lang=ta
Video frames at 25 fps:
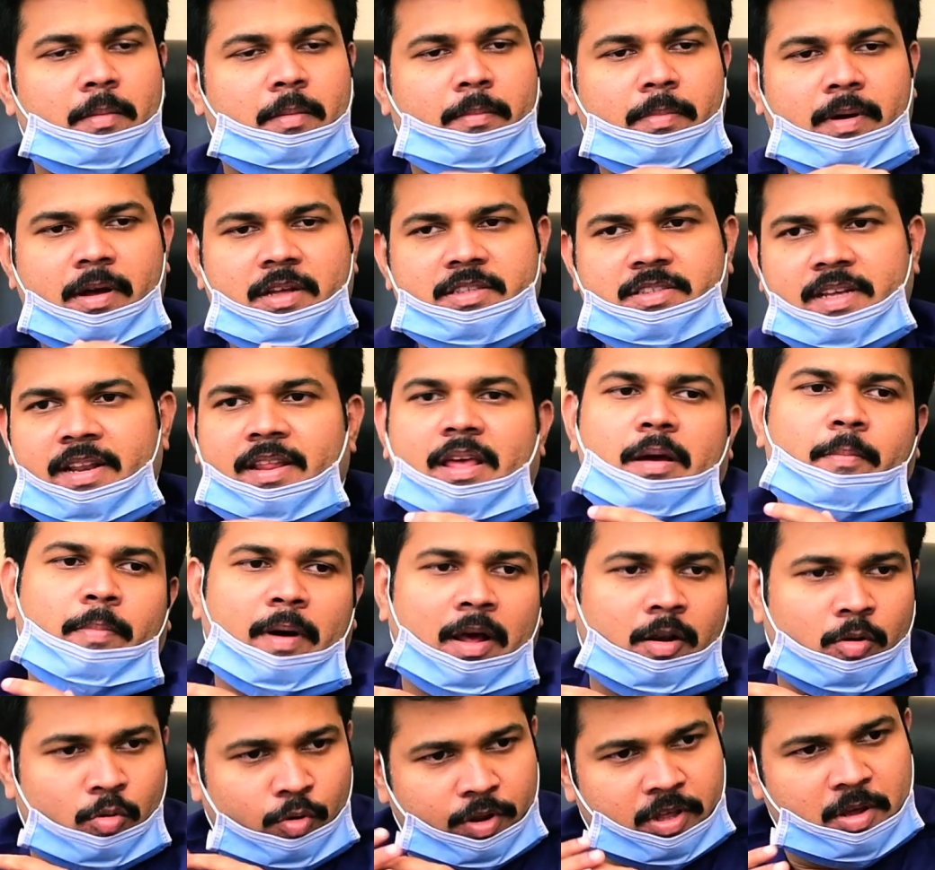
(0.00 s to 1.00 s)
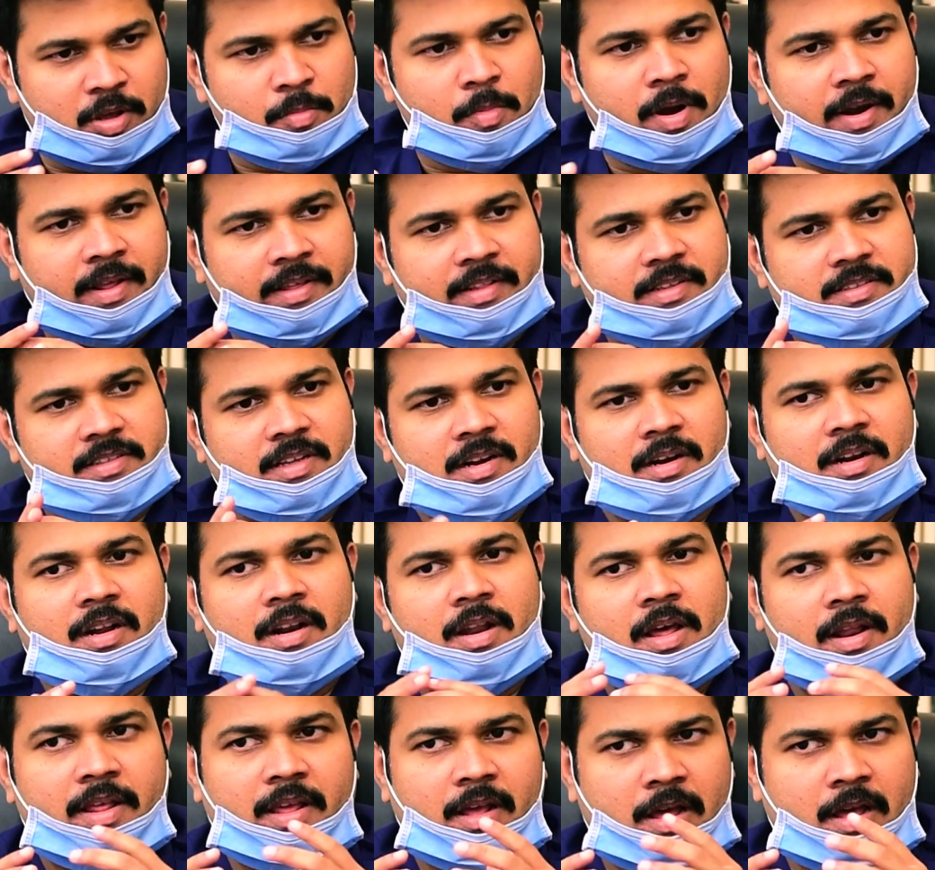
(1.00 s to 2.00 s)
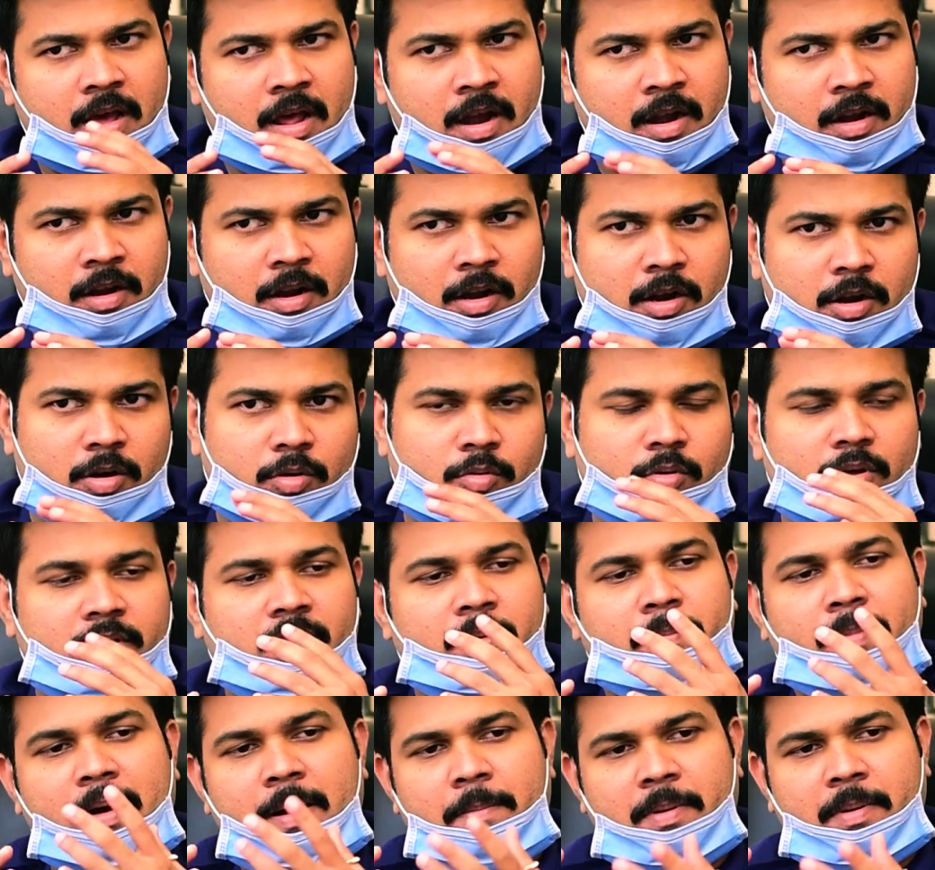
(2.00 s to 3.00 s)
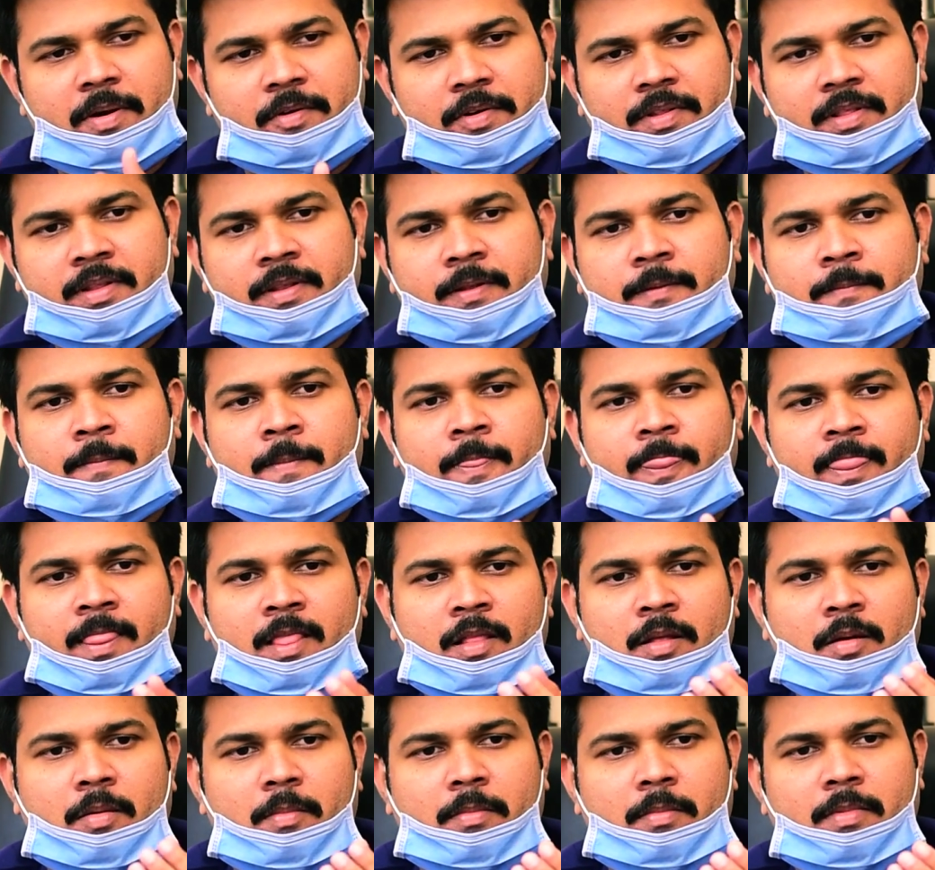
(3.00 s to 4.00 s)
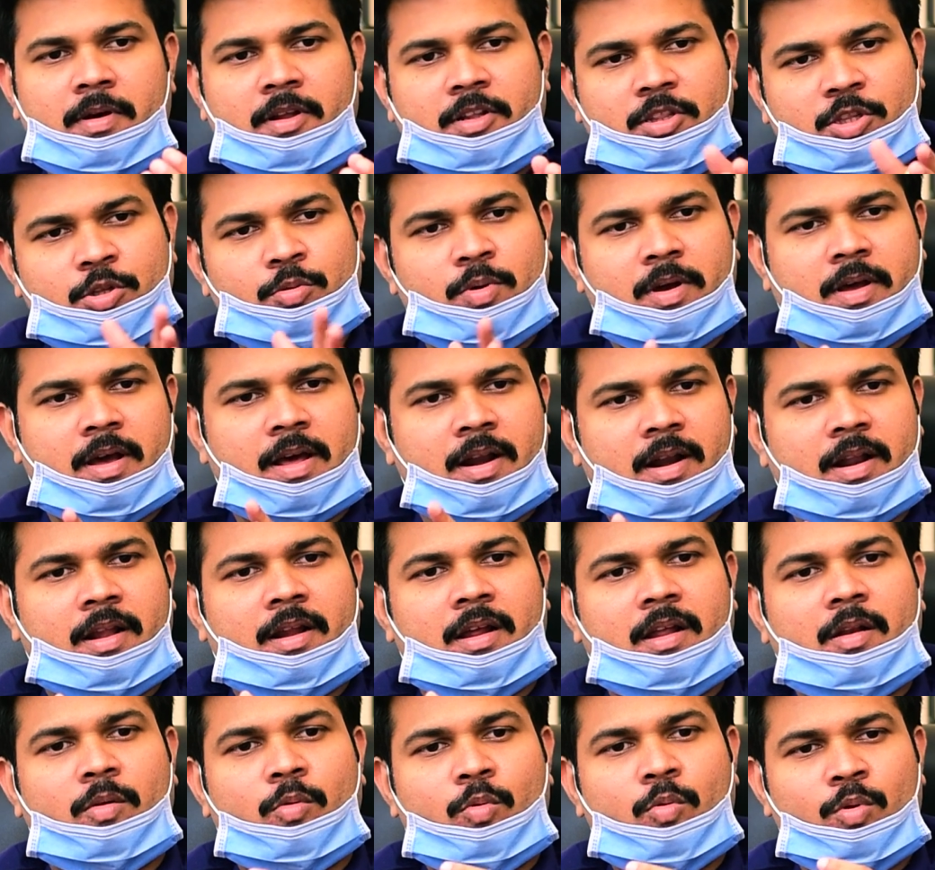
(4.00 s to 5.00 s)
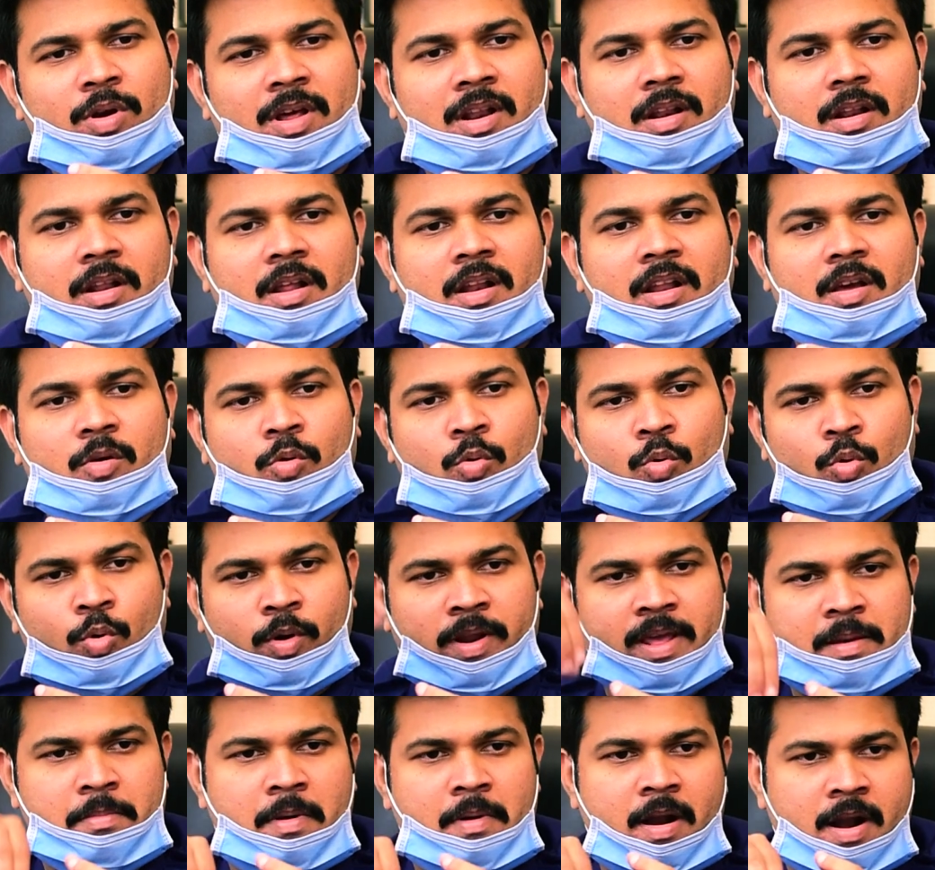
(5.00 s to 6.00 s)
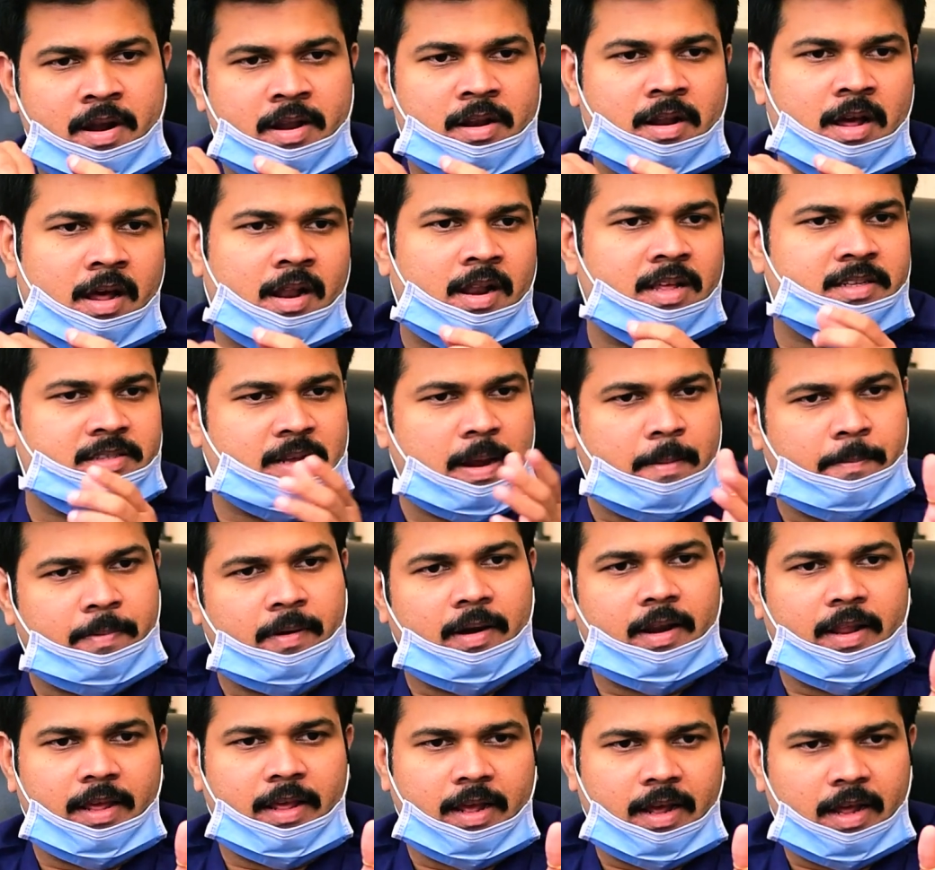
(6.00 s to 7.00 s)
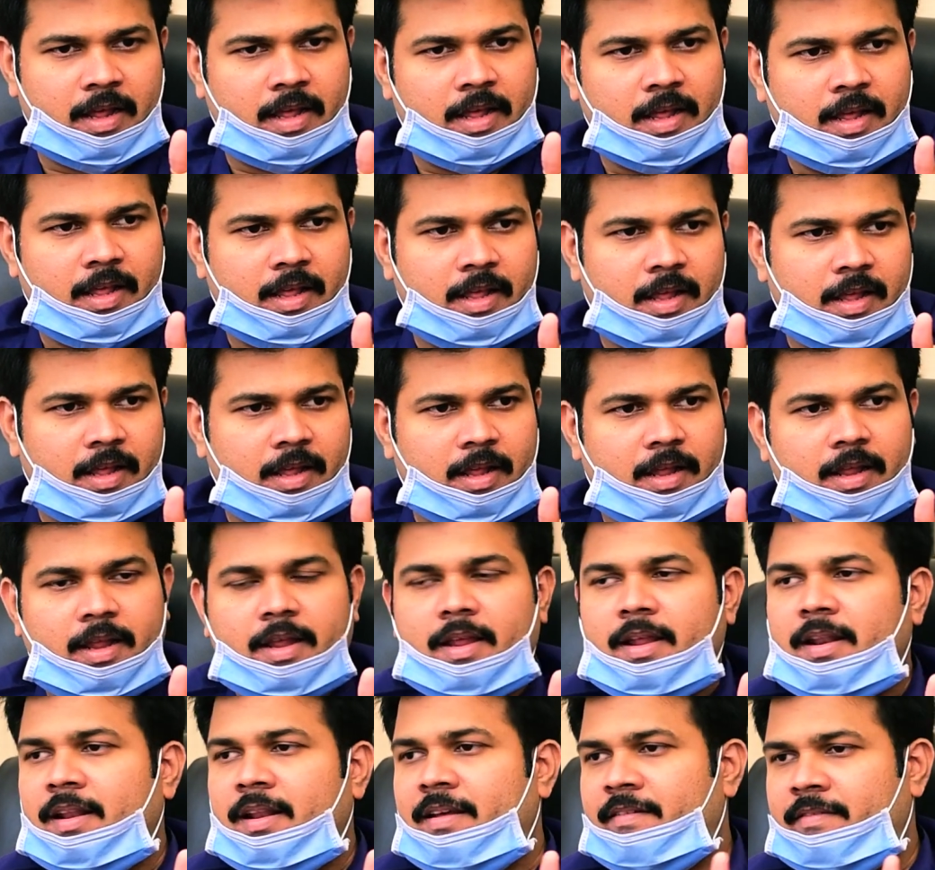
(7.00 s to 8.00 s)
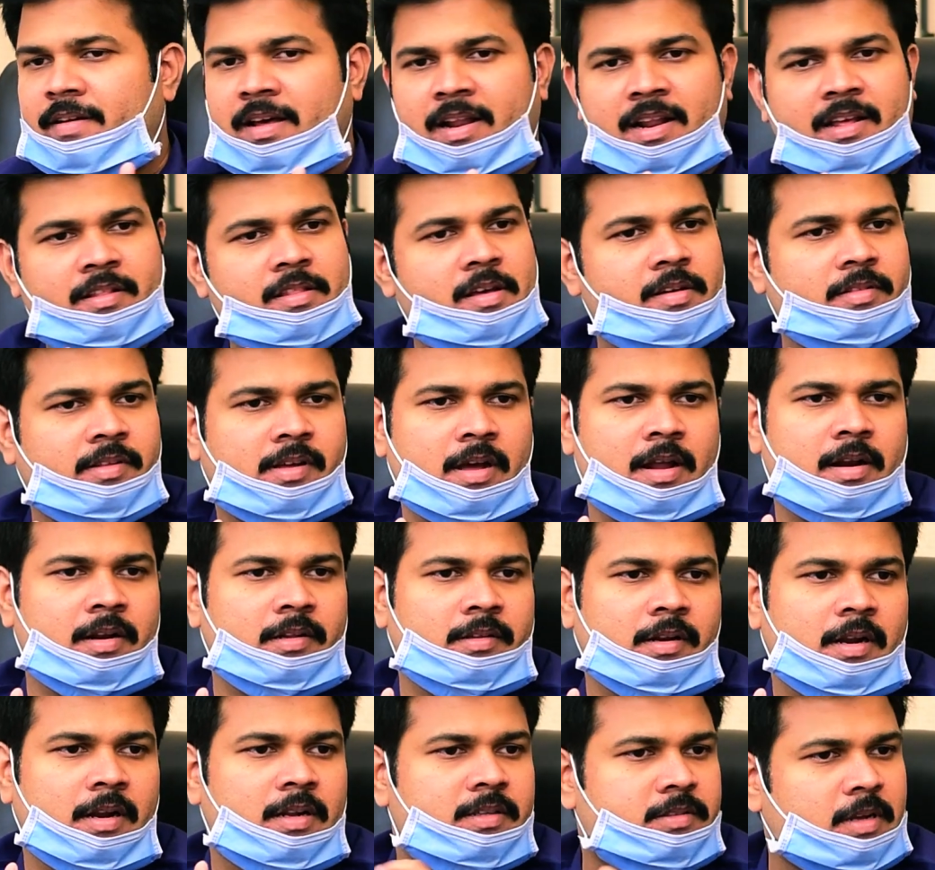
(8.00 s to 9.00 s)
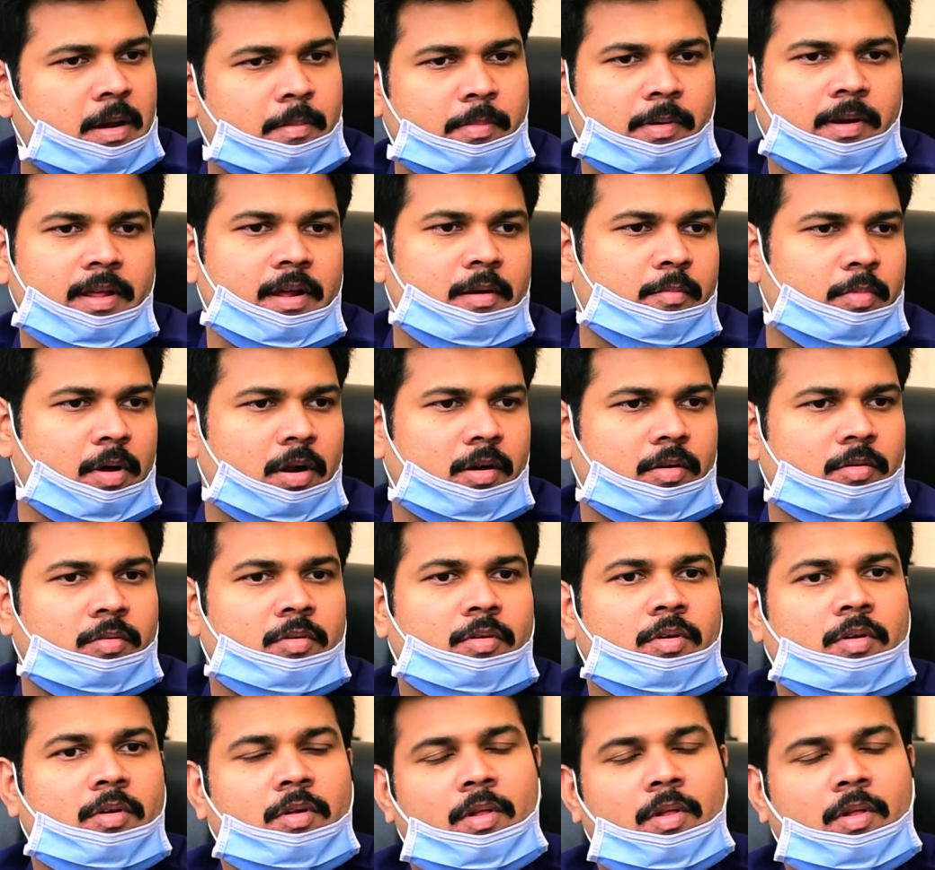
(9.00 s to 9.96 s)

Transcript: பா சரியாக பால் குடிக்க மாட்டேங்குது சார்னா நிறைய காரணங்கள் இருக்கும் அந்த பாப்பா வந்து மருத்துவ காரணங்கள் உடல் நல குறைபாடுனால சாப்பிட்லையா இல்லை வேறு ஏதாவது காரணத்தினால சாப்பிட்லையான்னு பார்க்கணும்